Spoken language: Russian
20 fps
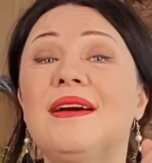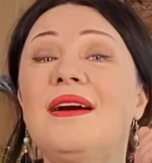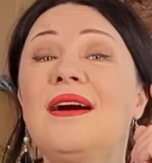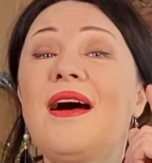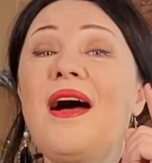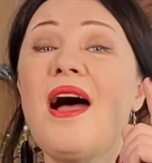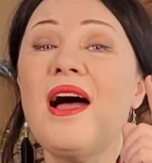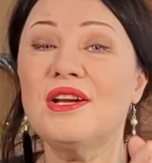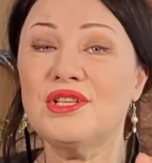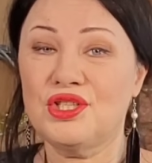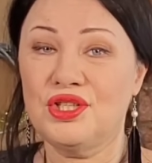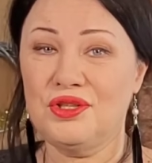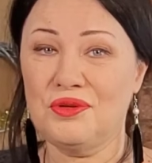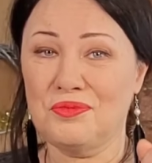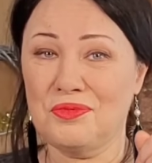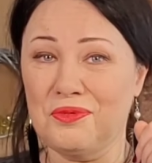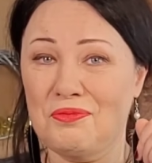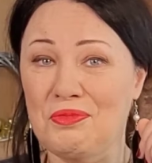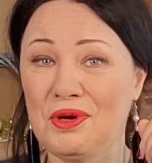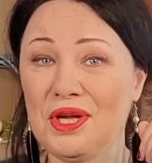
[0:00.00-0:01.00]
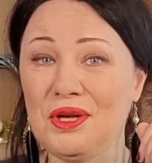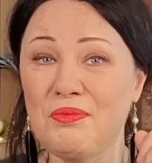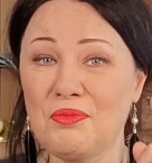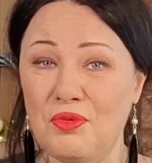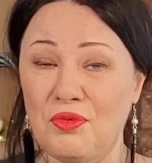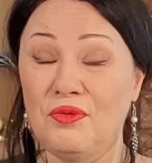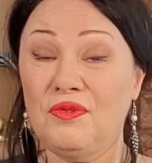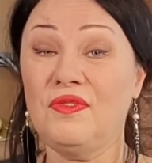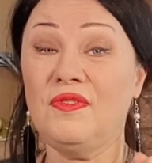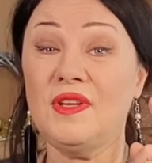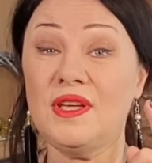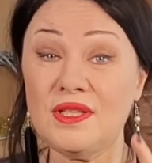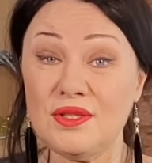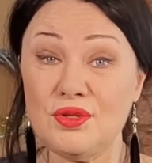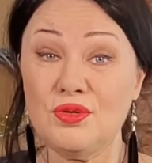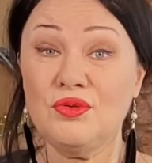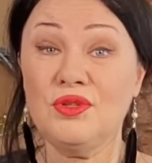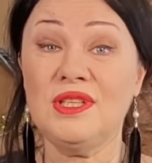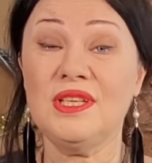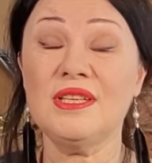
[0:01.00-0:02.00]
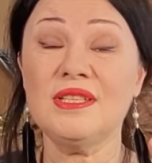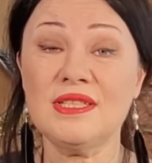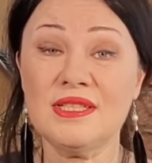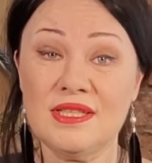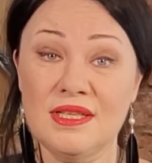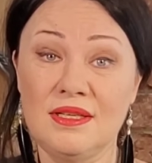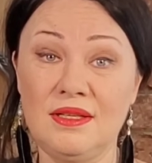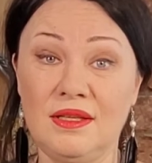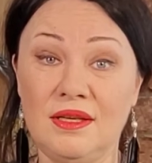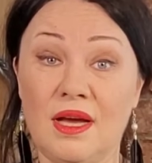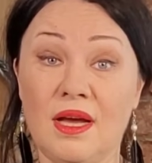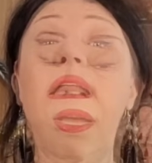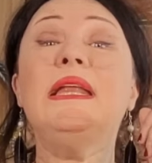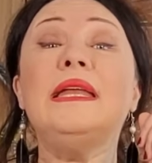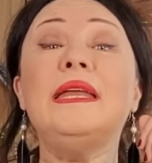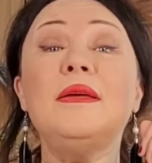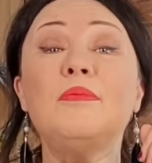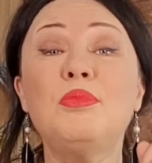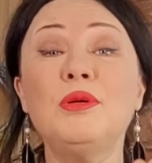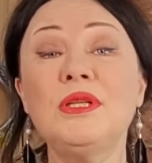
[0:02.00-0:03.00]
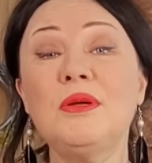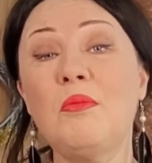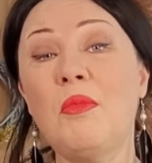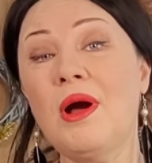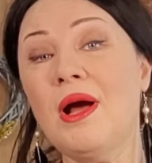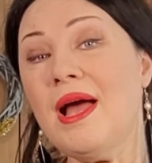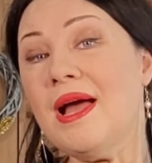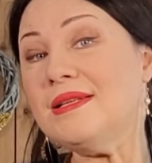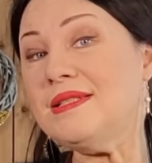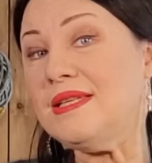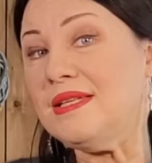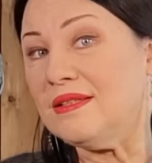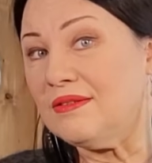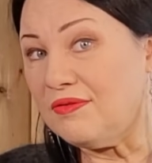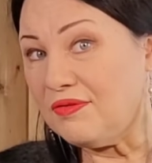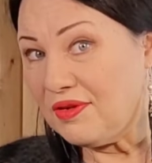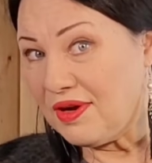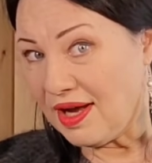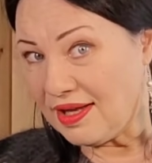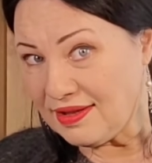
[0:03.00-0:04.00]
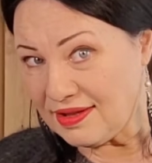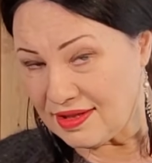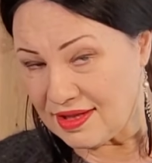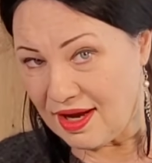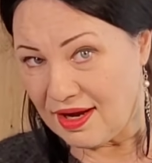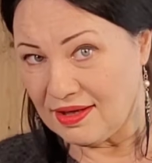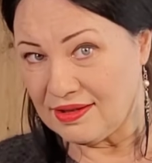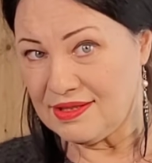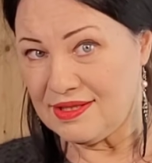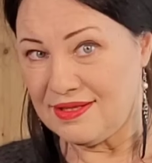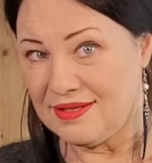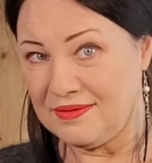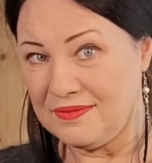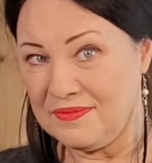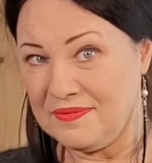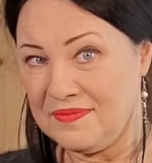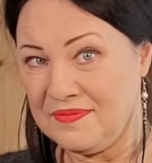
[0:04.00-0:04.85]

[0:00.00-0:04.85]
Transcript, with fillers: Каждому моему видео есть ссылка либо на магазин ВКонтакте,